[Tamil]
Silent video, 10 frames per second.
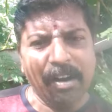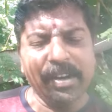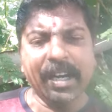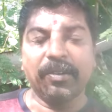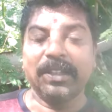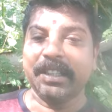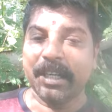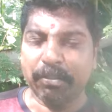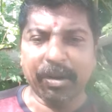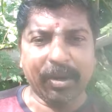அவங்கள வந்து
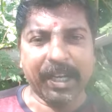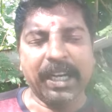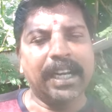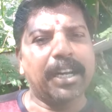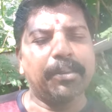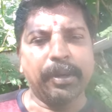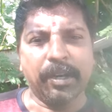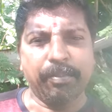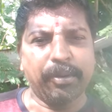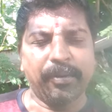நம்மளோட கல்யாண
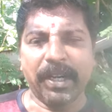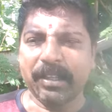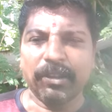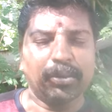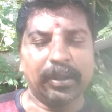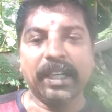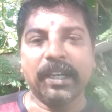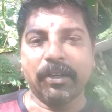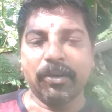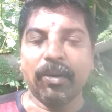புடவையில் தான்
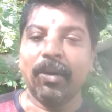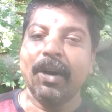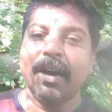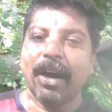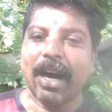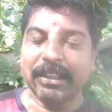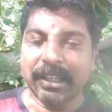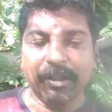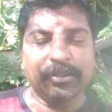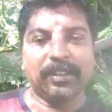தொட்டில் கட்டணும்
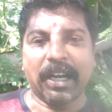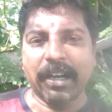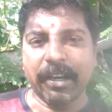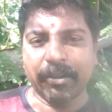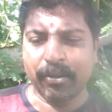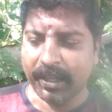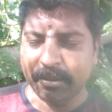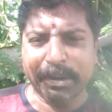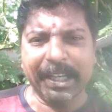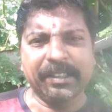அந்தளவு ஸ்ட்ராங்காக இருக்கணும்
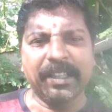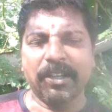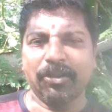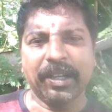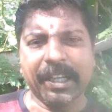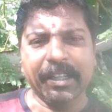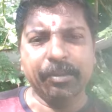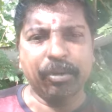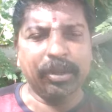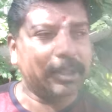அதை பார்த்து தான் எடுக்கணும் ஏன்னா
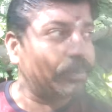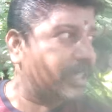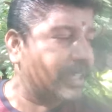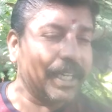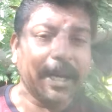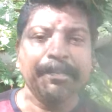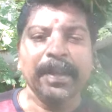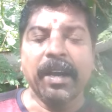அது முகூர்த்தப்பட்டு இல்லையா